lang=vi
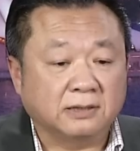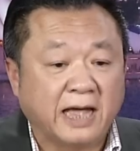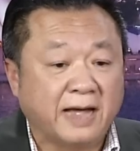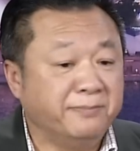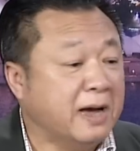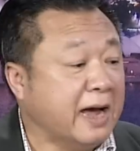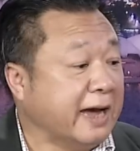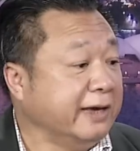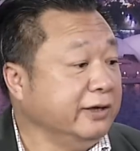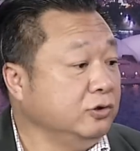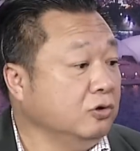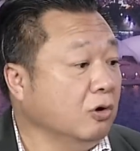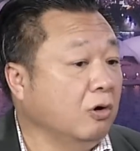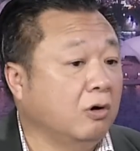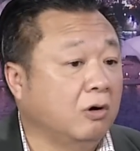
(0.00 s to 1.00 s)
thảm hại
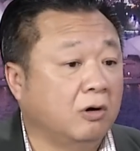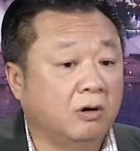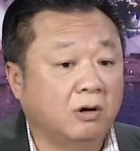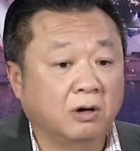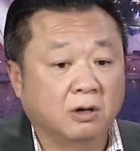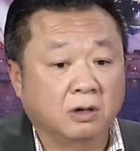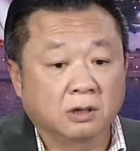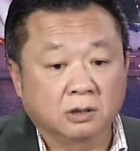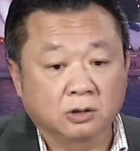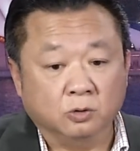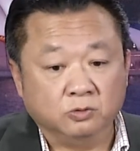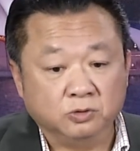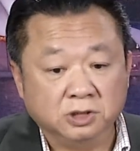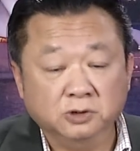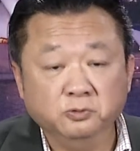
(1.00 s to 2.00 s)
cho
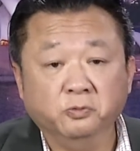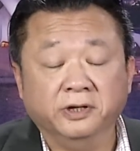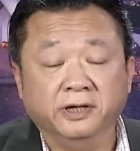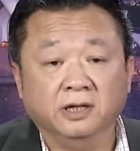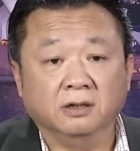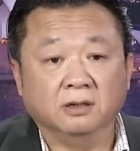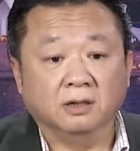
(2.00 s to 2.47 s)
cựu chính quyền